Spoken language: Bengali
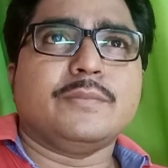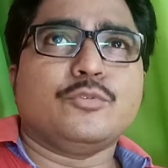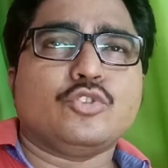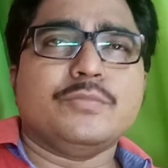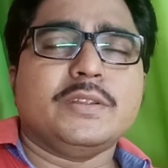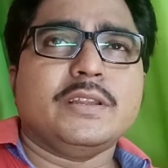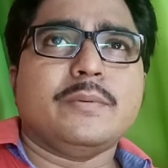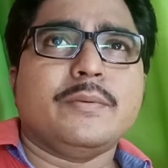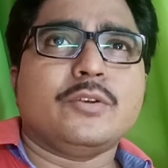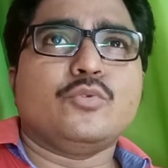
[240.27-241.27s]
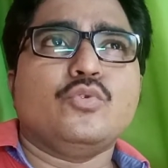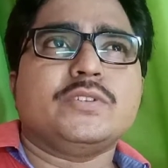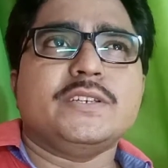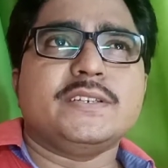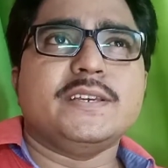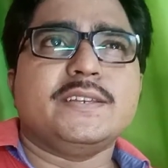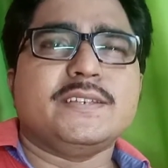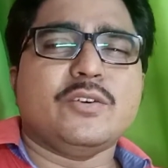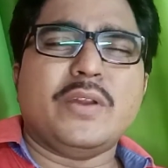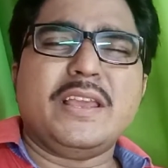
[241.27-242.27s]
প্রথম দিন এভাবে করছি
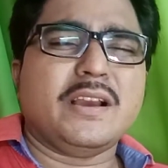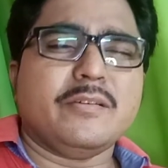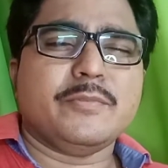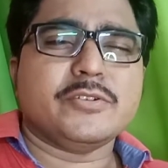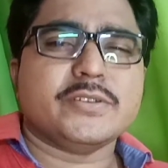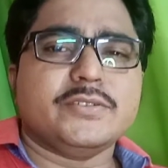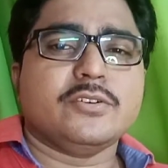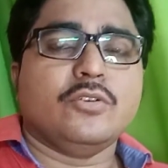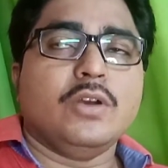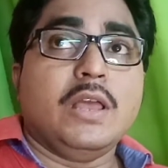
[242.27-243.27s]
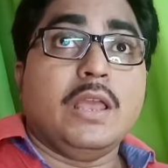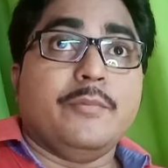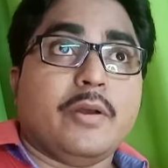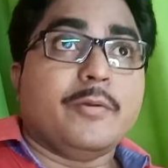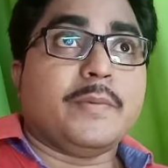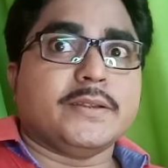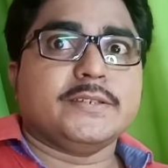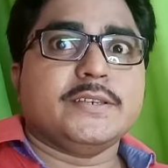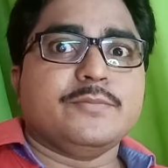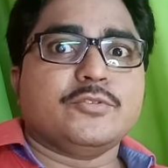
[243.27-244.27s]
শিখছি অনেক কনফিউশন ছিল এবং আমার
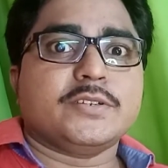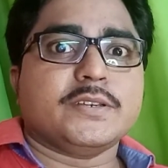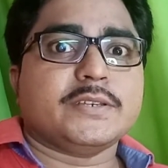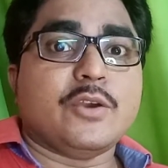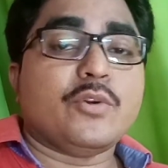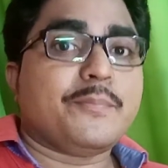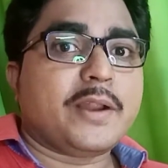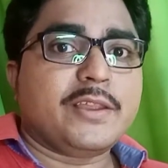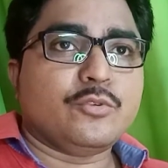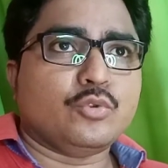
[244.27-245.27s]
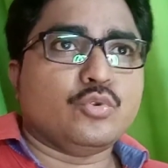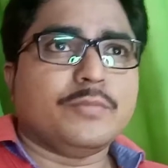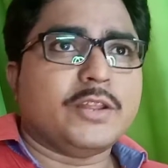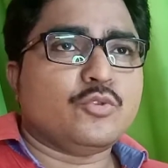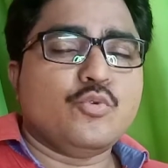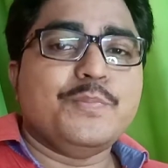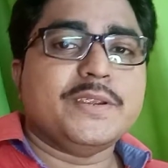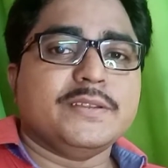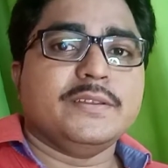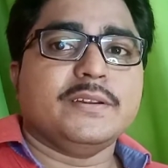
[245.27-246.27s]
পাশে যে বসেছে সে ওরা প্রায় নতুন মানে খুব
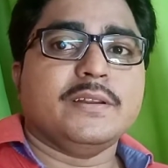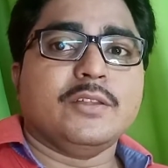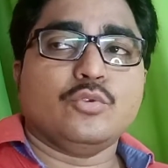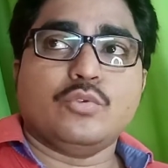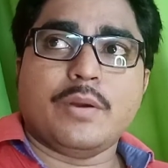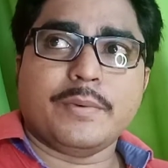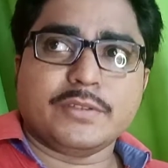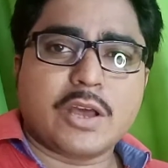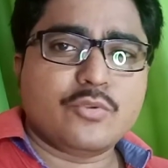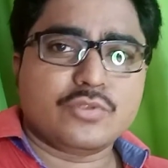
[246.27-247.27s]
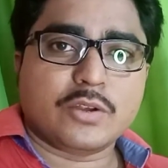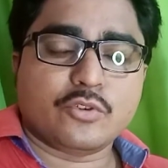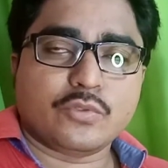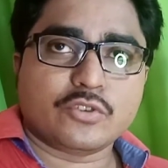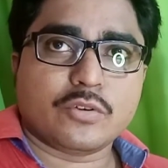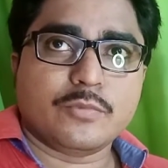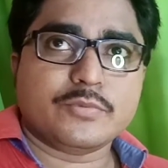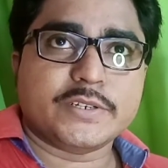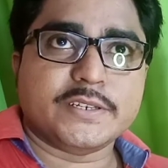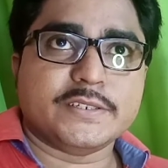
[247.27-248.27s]
বেশি দিন না তো আমার তাও যতটা সম্ভব
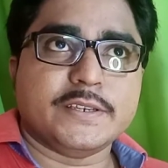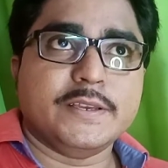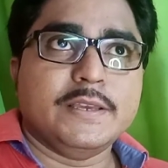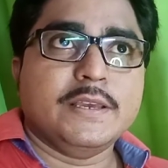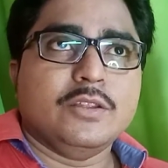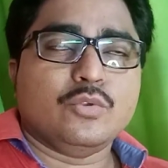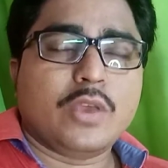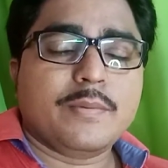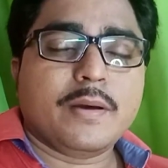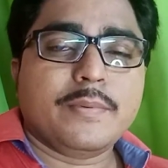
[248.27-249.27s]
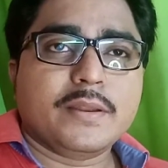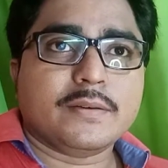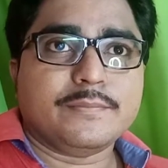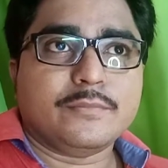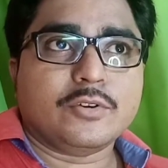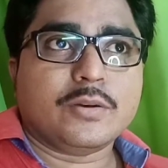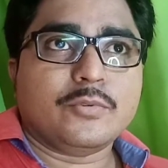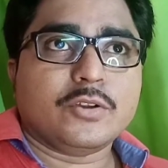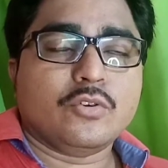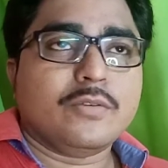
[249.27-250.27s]
শিখছি তো এইভাবে না
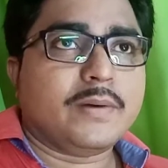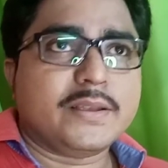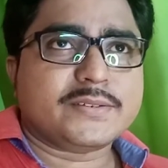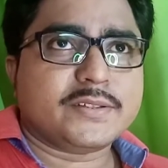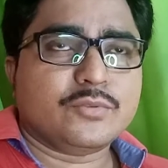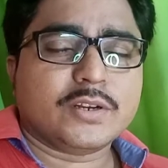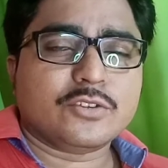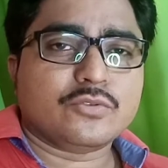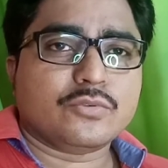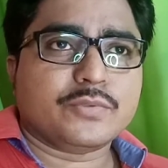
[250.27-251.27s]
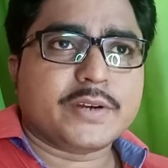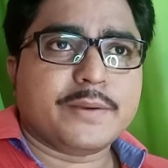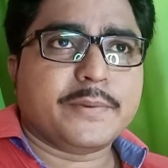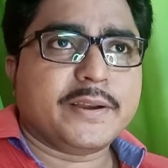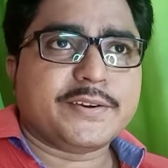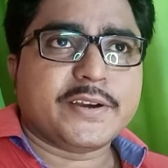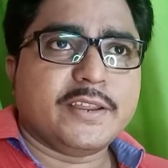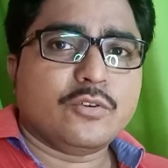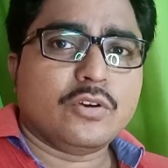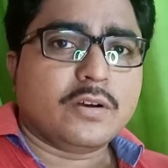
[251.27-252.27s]
মোটামুটি হলো ফার্স্ট দিন তো একটা ছোটো মানে
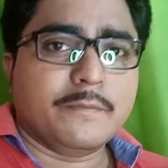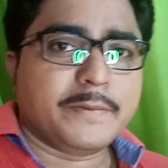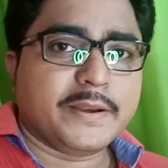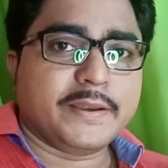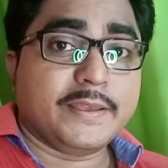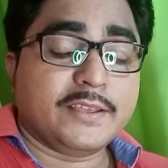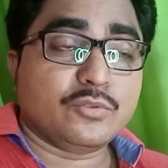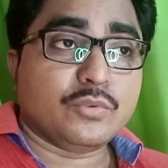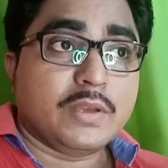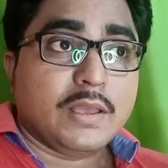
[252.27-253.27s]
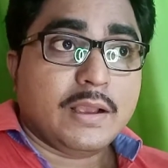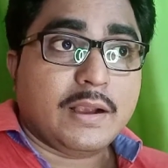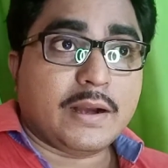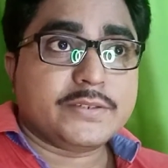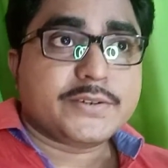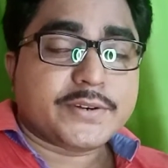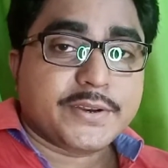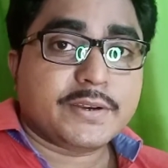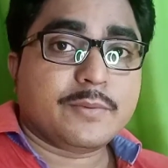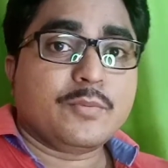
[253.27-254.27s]
ট্রেনিং হলো কোম্পানি নিয়ে কিন্তু কাজ ম্যাজিক
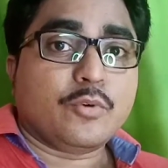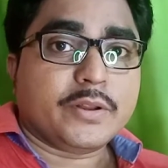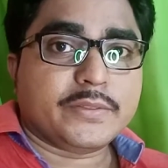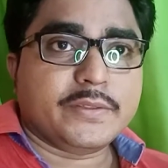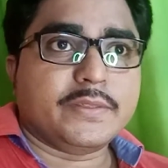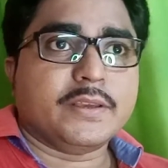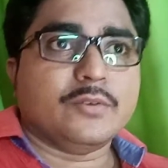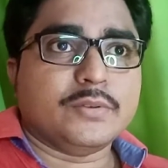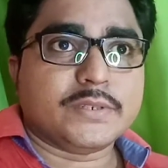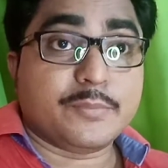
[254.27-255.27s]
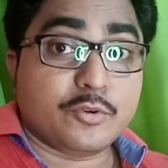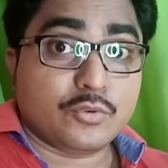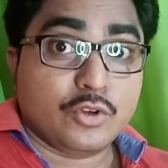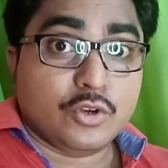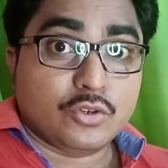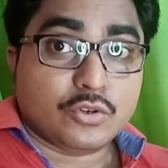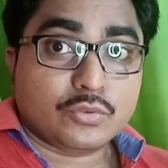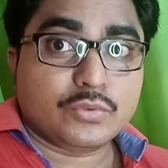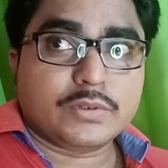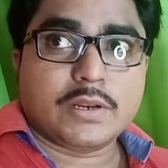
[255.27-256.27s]
ট্রেনিংটা আমার পরের দিন থেকে হচ্ছে এবং
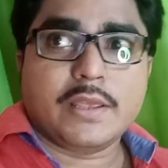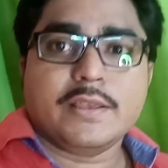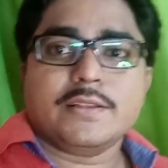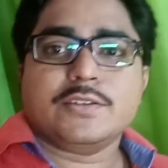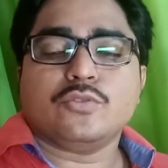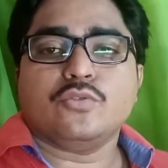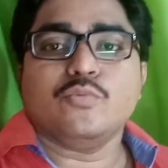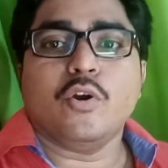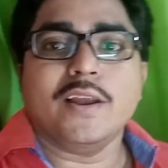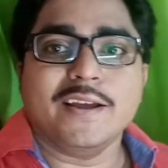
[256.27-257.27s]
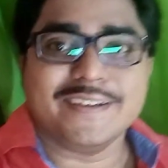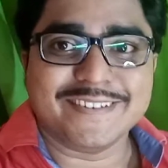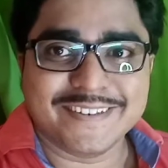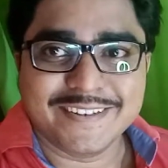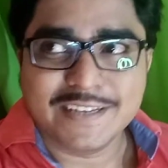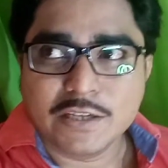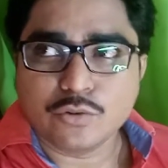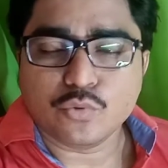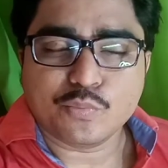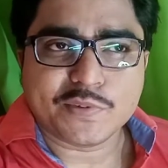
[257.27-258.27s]
যতটা ইয়ে যাচ্ছে তত ভয় লাগছে
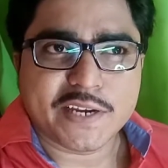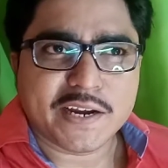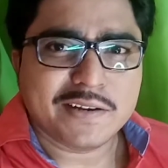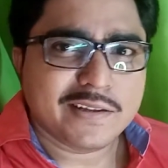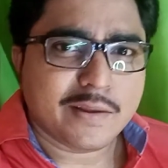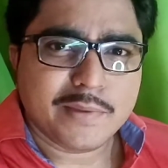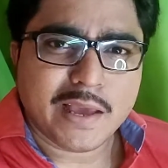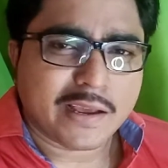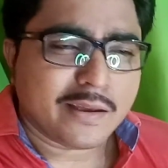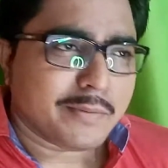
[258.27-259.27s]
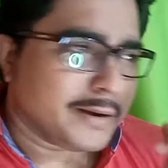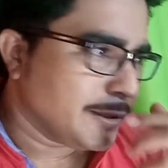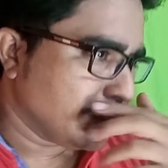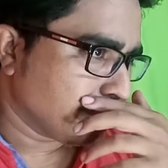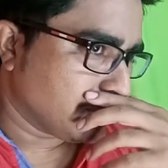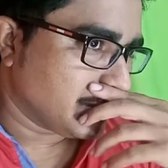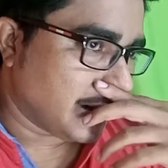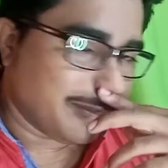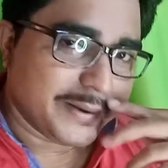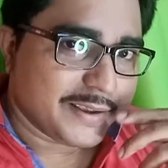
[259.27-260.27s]
তো সেকেন্ড দিন আমি একেবারে
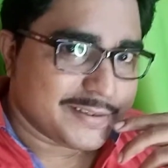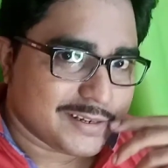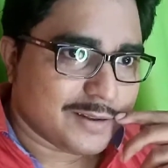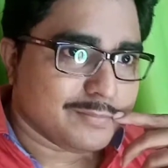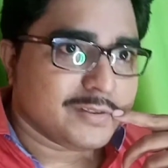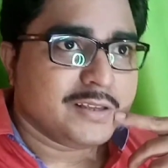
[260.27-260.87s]
ঘাবড়ে গেছিলাম